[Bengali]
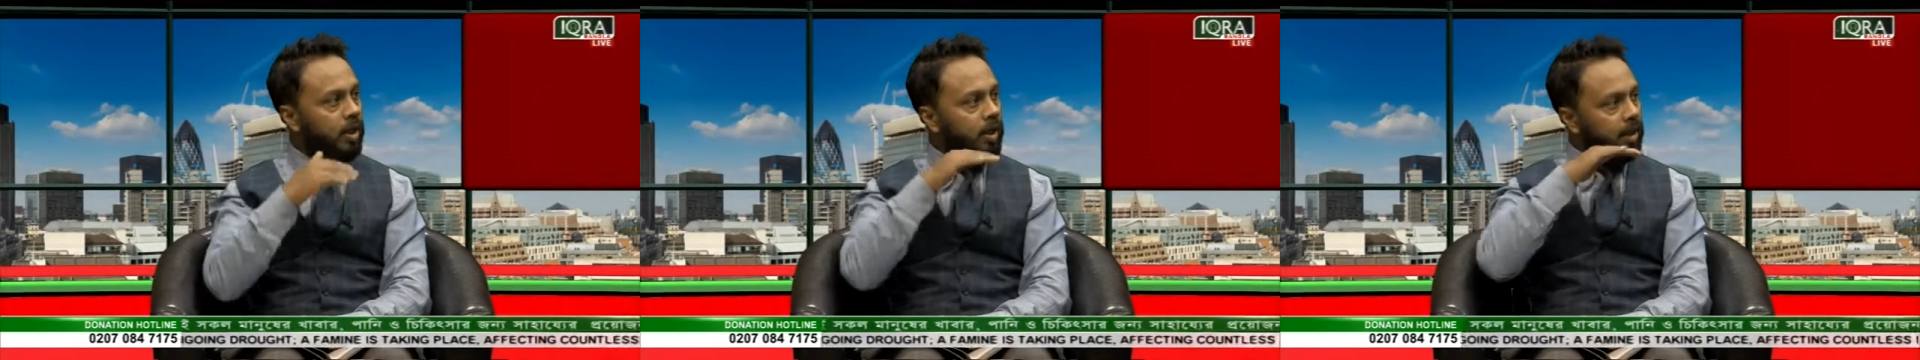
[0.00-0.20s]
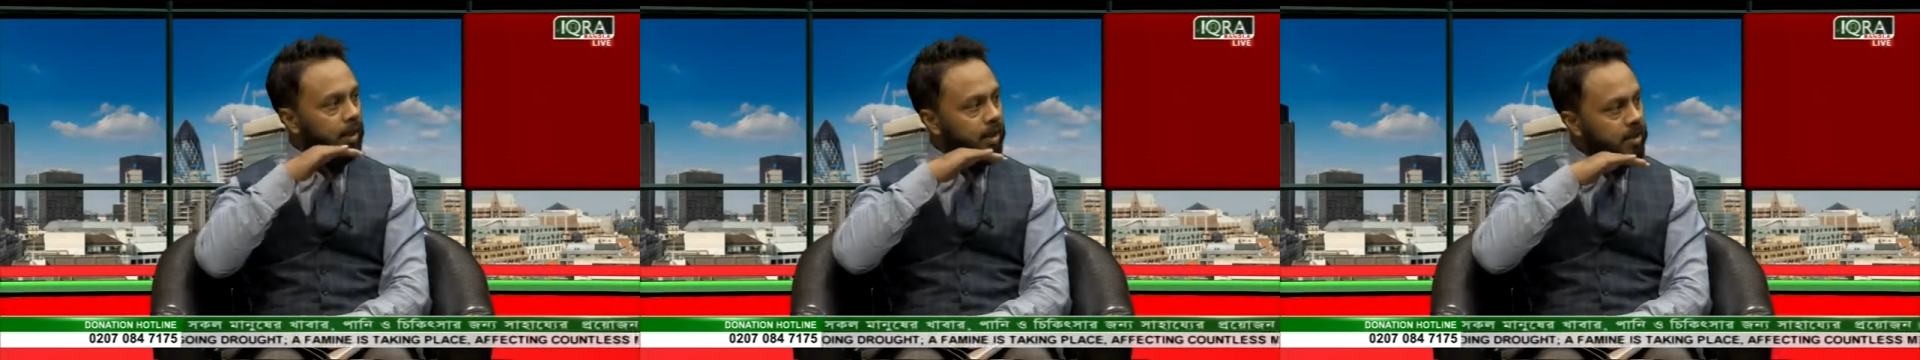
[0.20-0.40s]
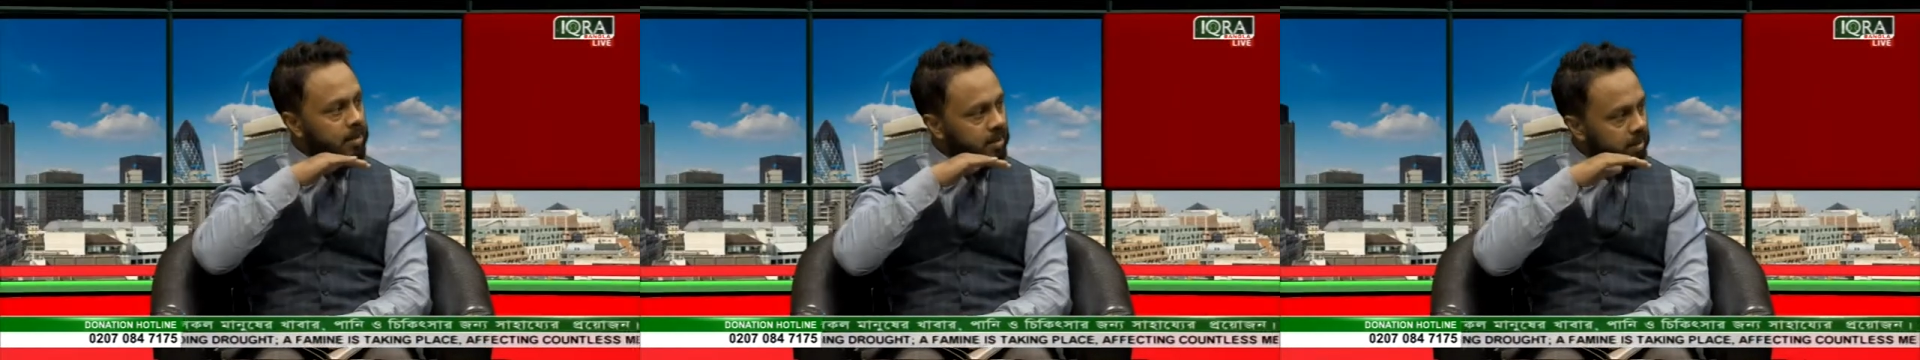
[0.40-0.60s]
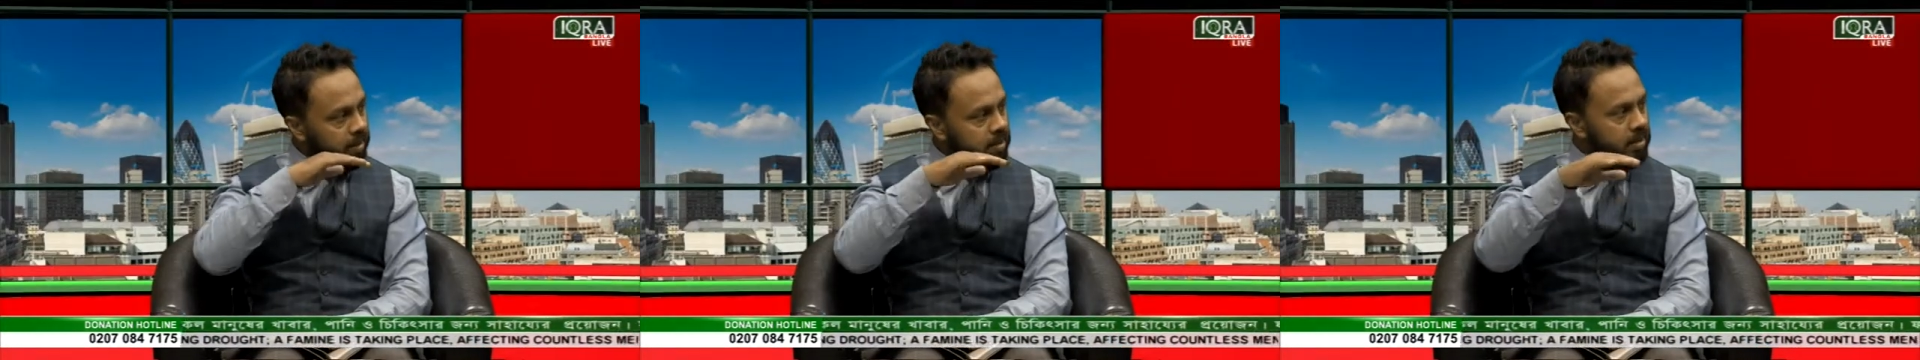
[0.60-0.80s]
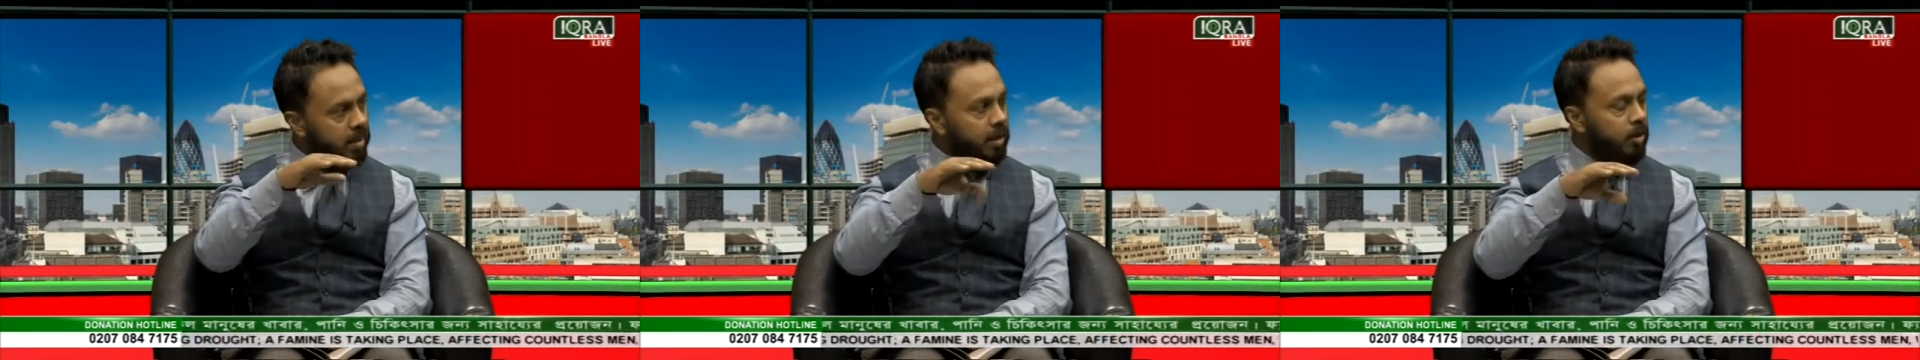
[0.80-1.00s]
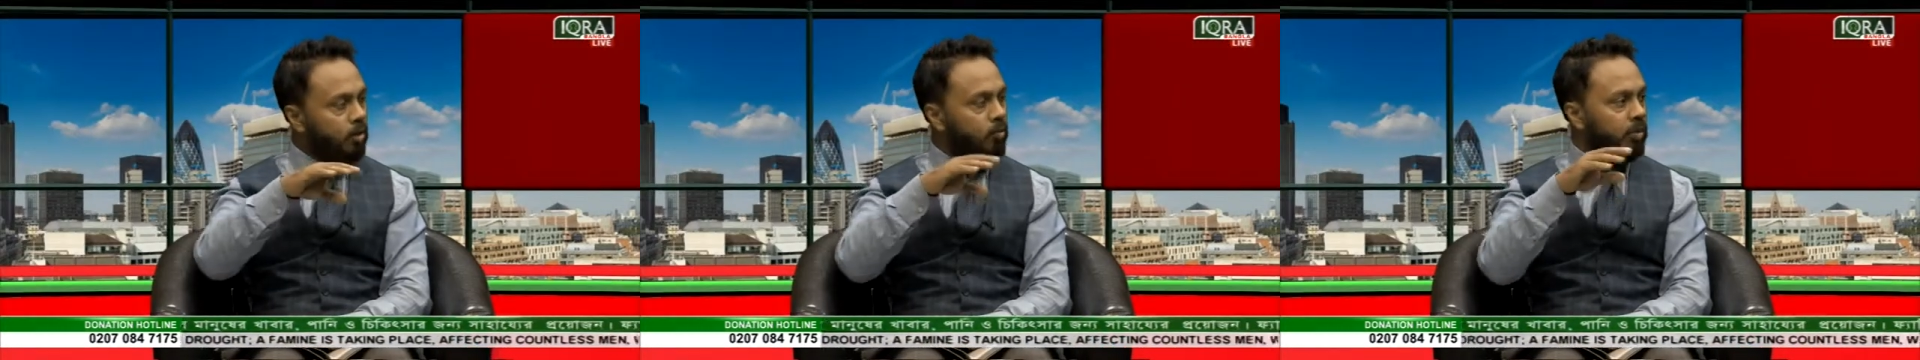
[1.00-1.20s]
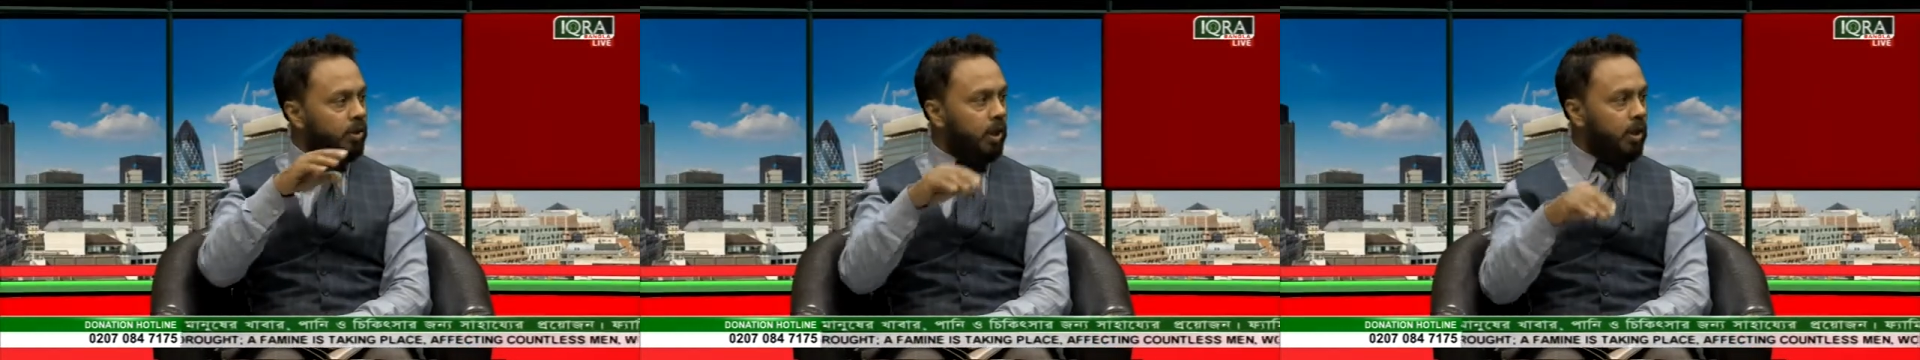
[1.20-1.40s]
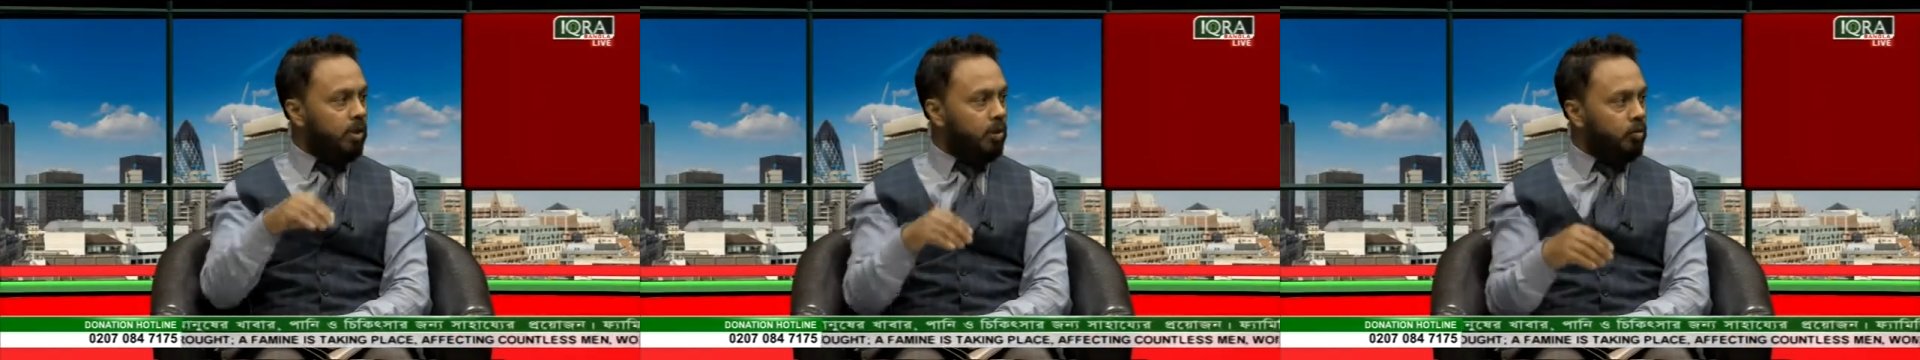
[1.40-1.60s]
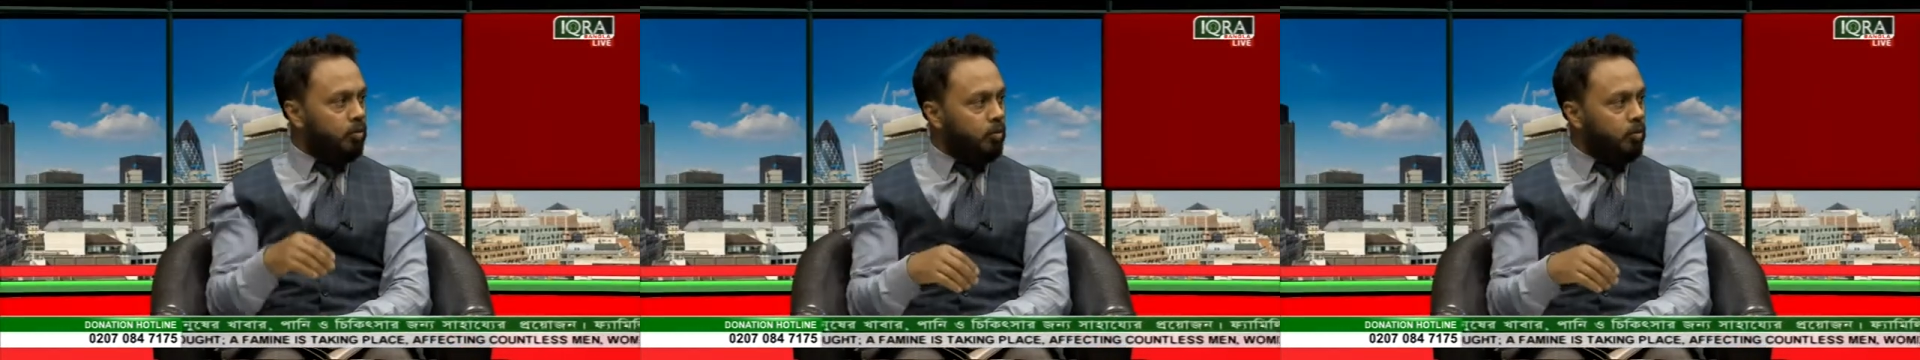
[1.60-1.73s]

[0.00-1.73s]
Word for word: এই স্টেজটা এরকমই থাকে তার